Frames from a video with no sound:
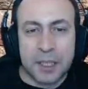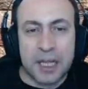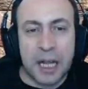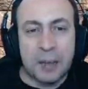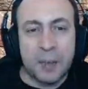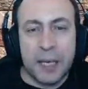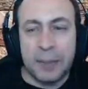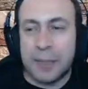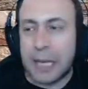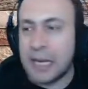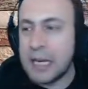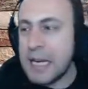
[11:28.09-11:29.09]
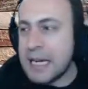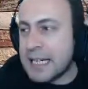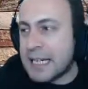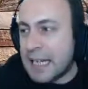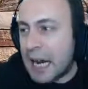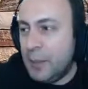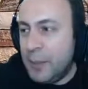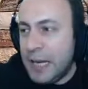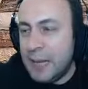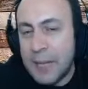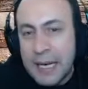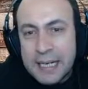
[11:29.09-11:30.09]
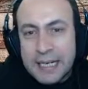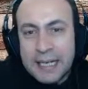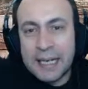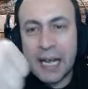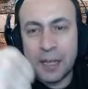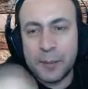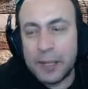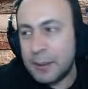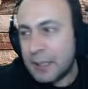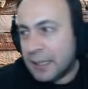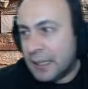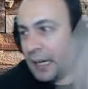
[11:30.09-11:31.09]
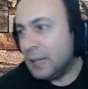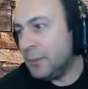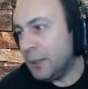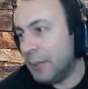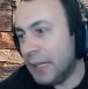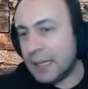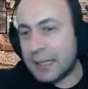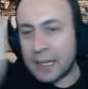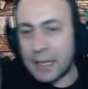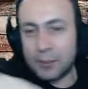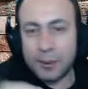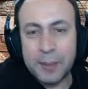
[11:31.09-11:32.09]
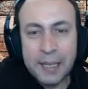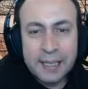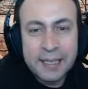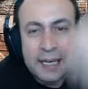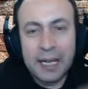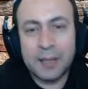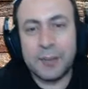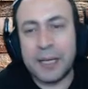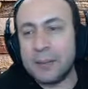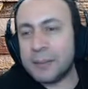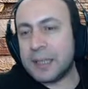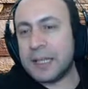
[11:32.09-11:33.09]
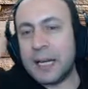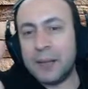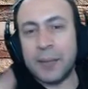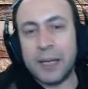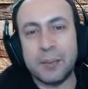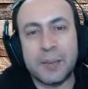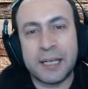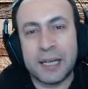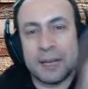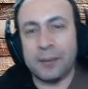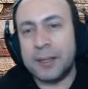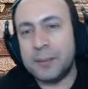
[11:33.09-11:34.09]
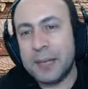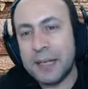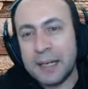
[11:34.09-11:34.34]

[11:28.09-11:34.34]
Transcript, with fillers: Kral benim lan. Kral benim. Kral benim. Kral benim. Kral benim. Kral benim. Kral benim. Kral benim.